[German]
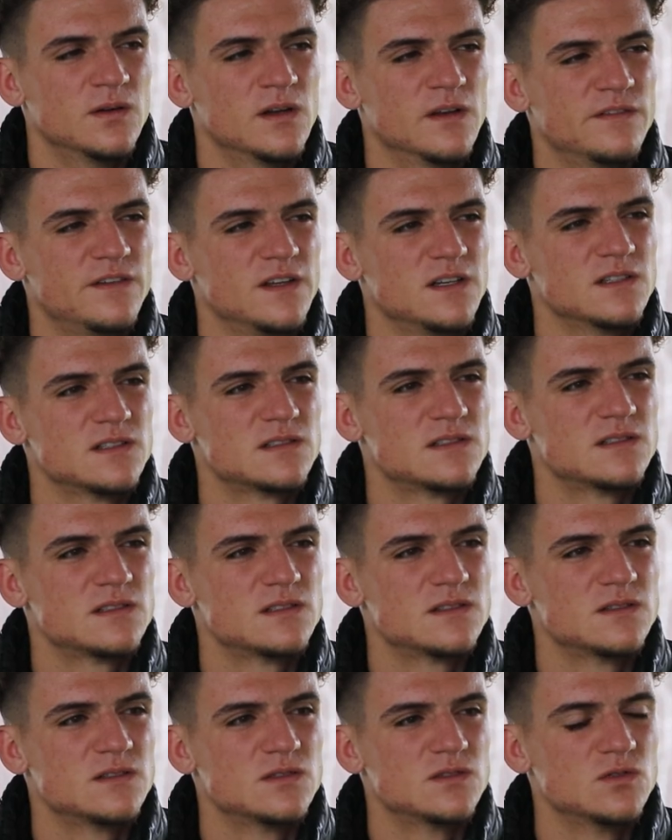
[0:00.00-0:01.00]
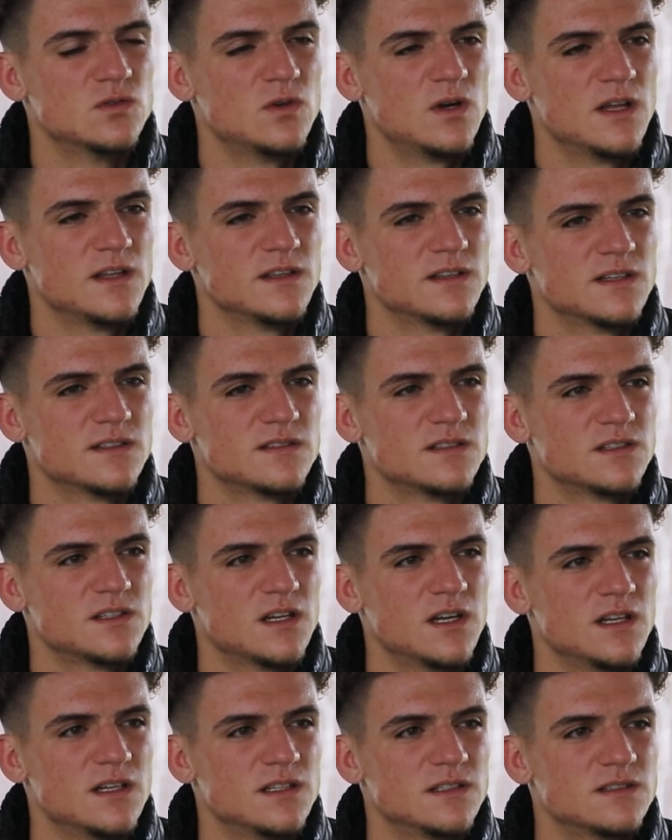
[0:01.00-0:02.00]
Und dann fing es so an, dass
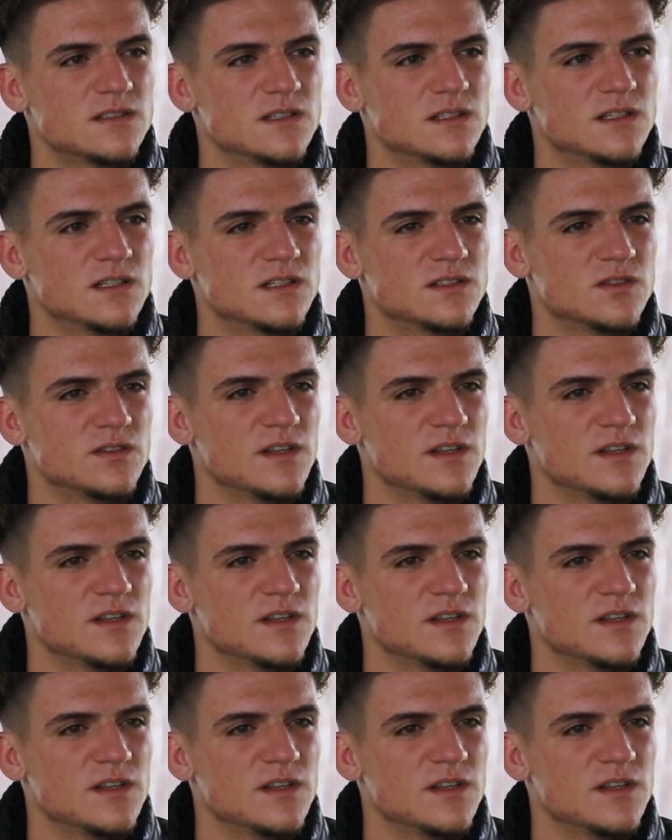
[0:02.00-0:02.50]
ich halt äh,